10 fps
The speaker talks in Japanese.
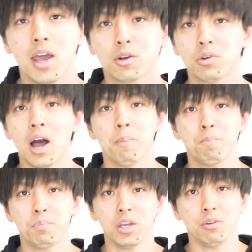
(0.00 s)
えこの
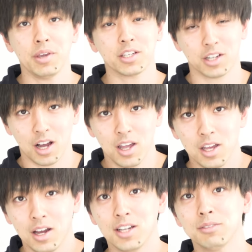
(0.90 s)
ハッピーウィークが
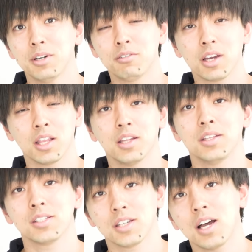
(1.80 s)
始まるわけなん
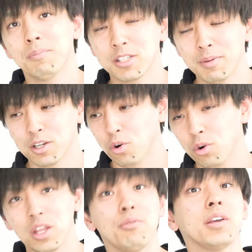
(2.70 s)
ですが、まあ、つまり
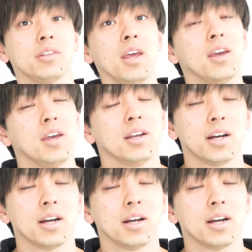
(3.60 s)
ゴールデンウィークね。